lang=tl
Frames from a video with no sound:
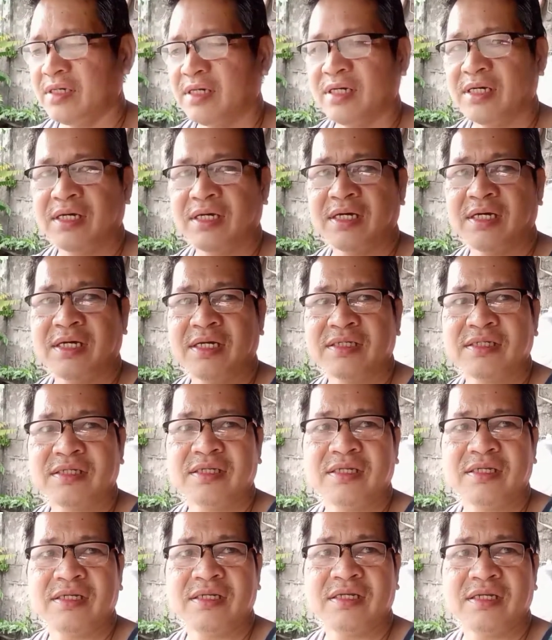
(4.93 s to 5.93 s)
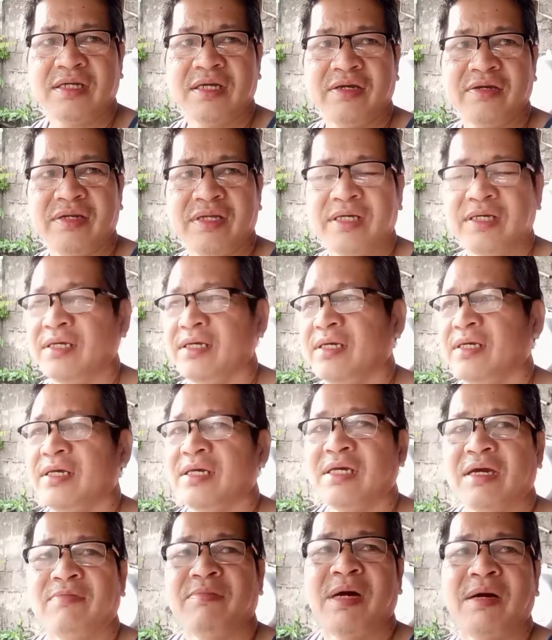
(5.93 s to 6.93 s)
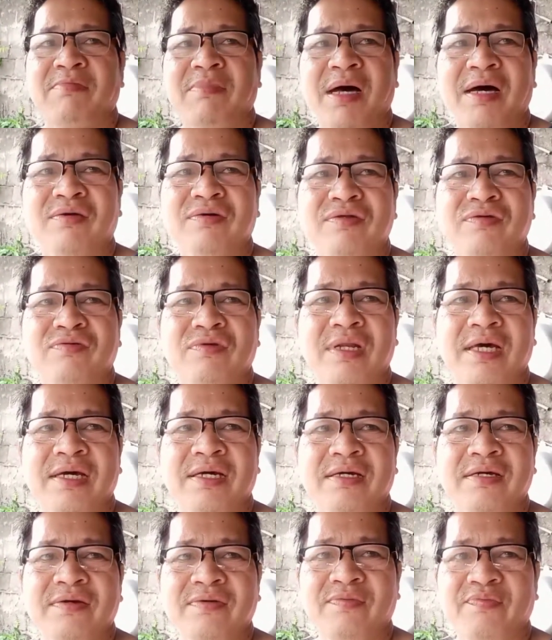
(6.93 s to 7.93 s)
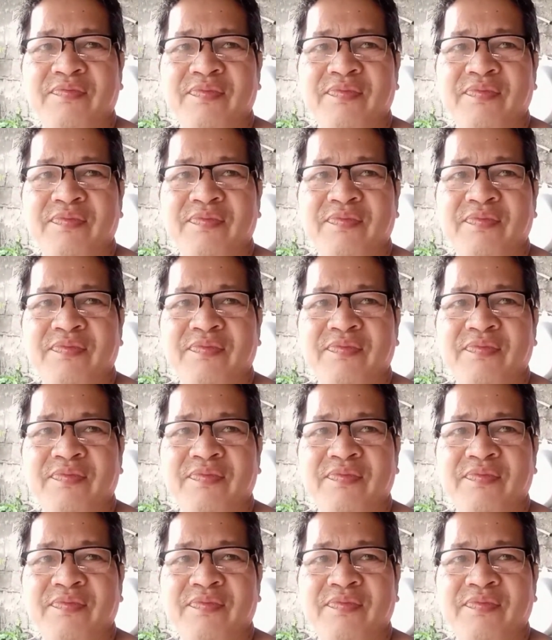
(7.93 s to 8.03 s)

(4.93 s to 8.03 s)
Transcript: At ngayon ay kababangon ko lang.